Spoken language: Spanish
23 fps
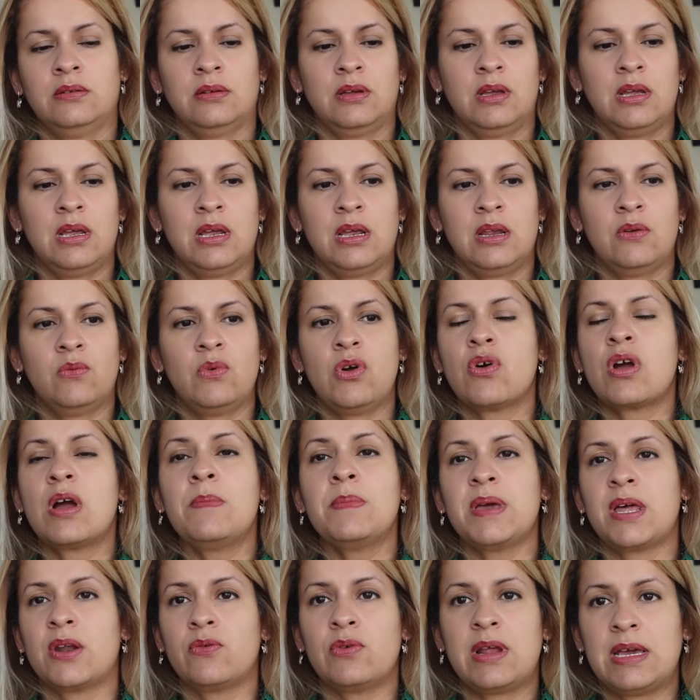eh, luego
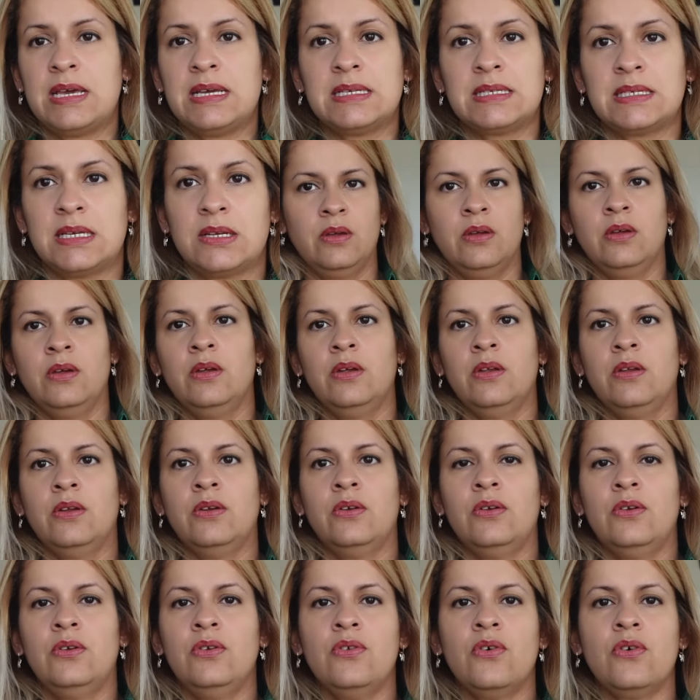cambiar a una S.
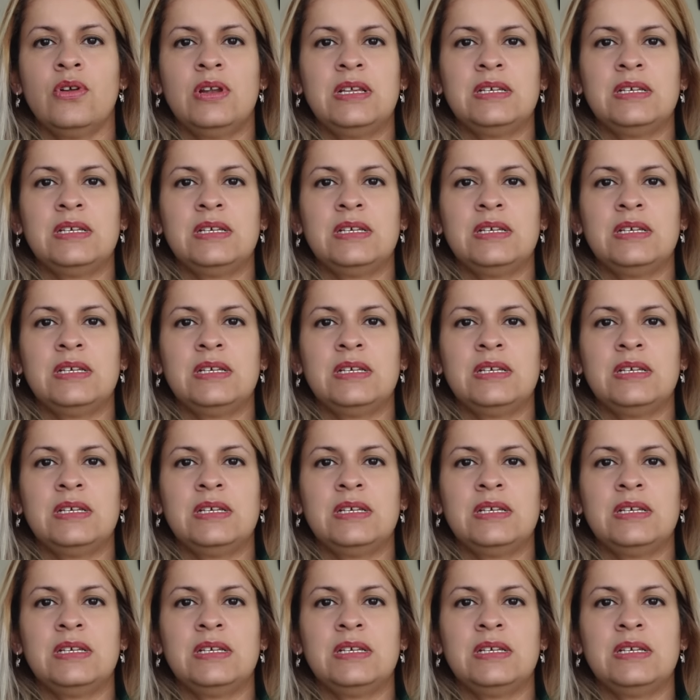No